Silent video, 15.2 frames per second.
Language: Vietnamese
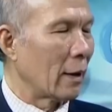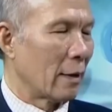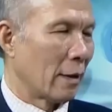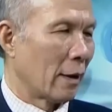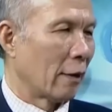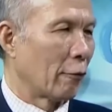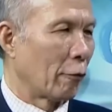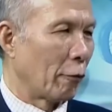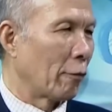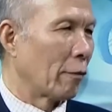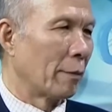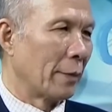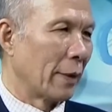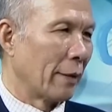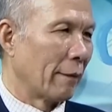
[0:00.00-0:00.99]
tiền nhàn rỗi
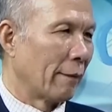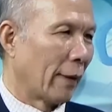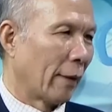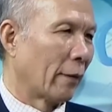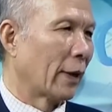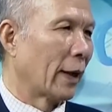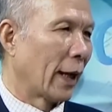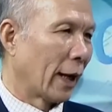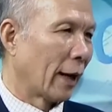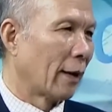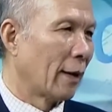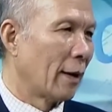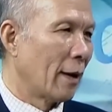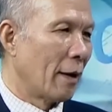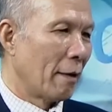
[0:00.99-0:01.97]
của mình vào ngân hàng.
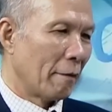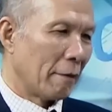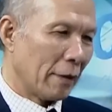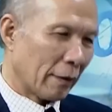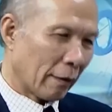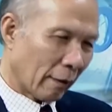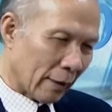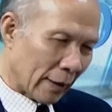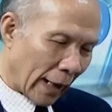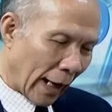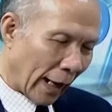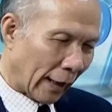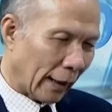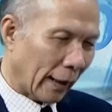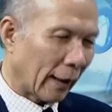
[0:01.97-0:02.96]
Vì rõ
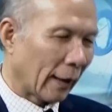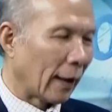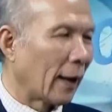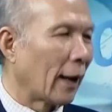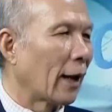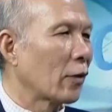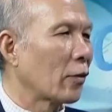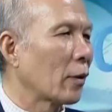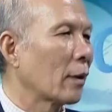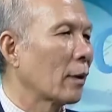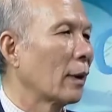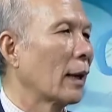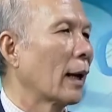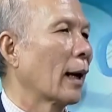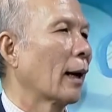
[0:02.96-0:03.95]
ràng là cái lãi
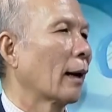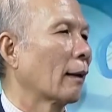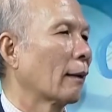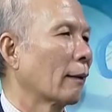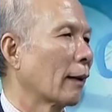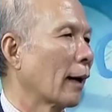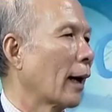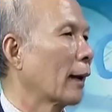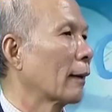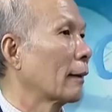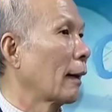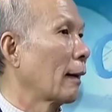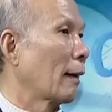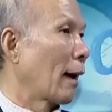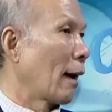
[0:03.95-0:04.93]
suất ngân hàng đang
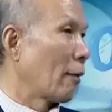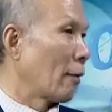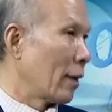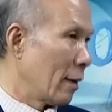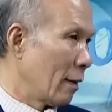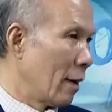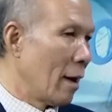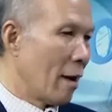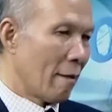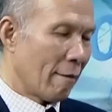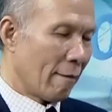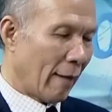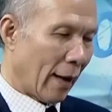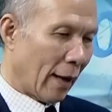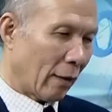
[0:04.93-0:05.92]
tăng cao lên
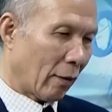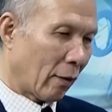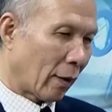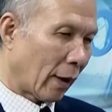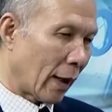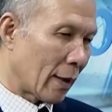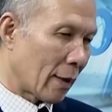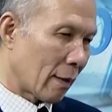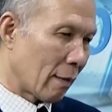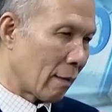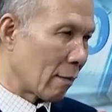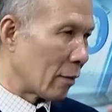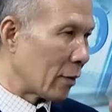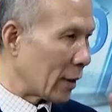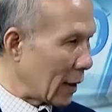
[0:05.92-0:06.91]
và nó cách
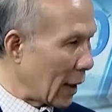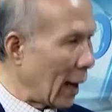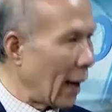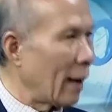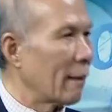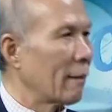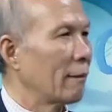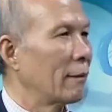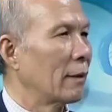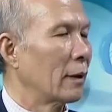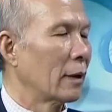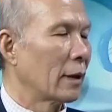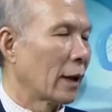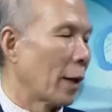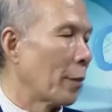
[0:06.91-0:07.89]
tương đối xa
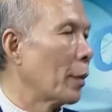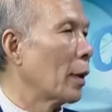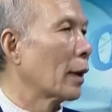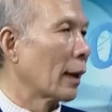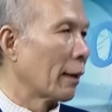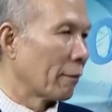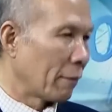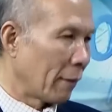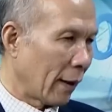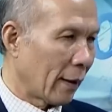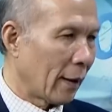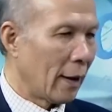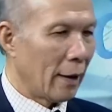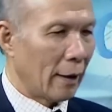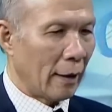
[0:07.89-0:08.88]
với cái mức lạm
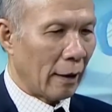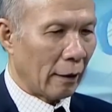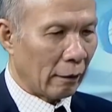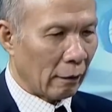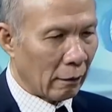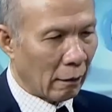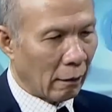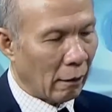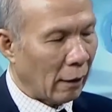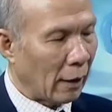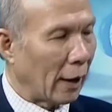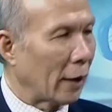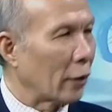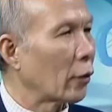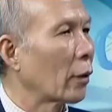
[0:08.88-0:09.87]
phát, để từ đó
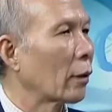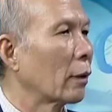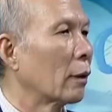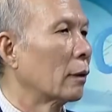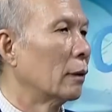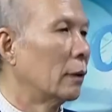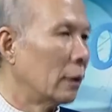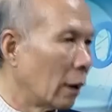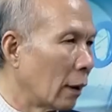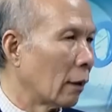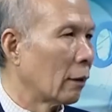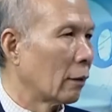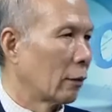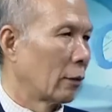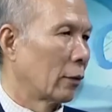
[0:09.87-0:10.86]
cái lãi suất thực
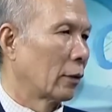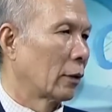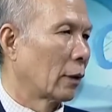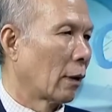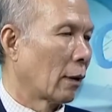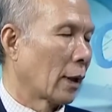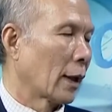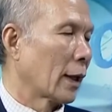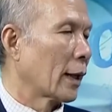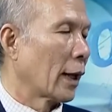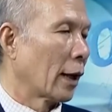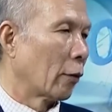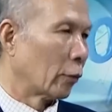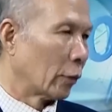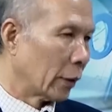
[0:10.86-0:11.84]
dương cho các cái
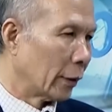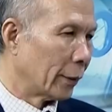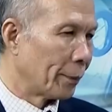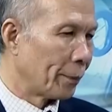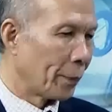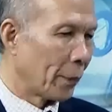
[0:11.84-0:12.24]
nhà đầu tư.